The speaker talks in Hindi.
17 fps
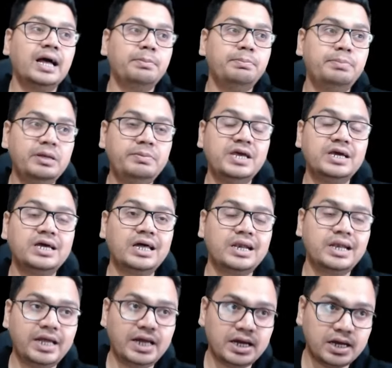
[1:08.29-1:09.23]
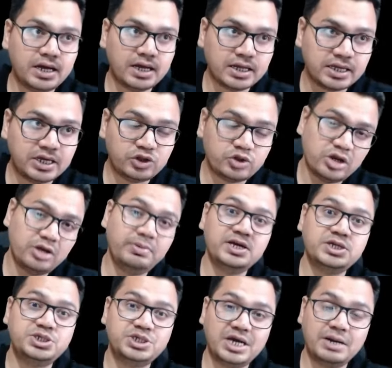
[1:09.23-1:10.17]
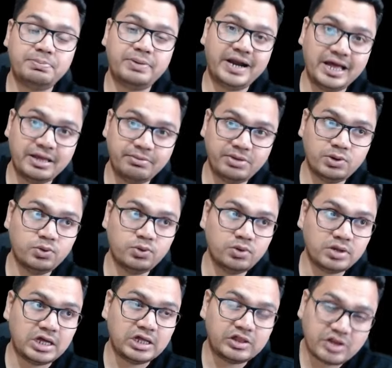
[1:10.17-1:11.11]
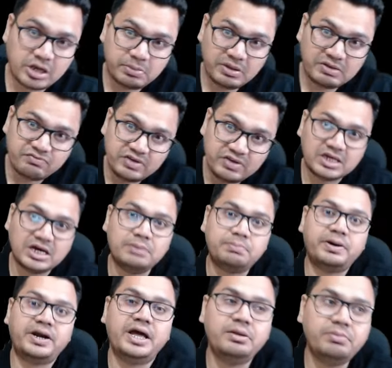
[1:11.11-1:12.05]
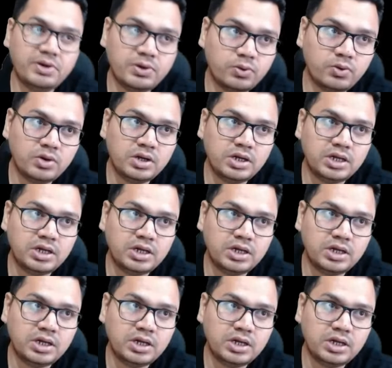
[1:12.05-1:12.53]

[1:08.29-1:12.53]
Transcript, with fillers: बीबीए कर रहे हैं कितने भी अच्छे आप पढ़ाई में हो कितने भी वीक आप पढ़ाई में हो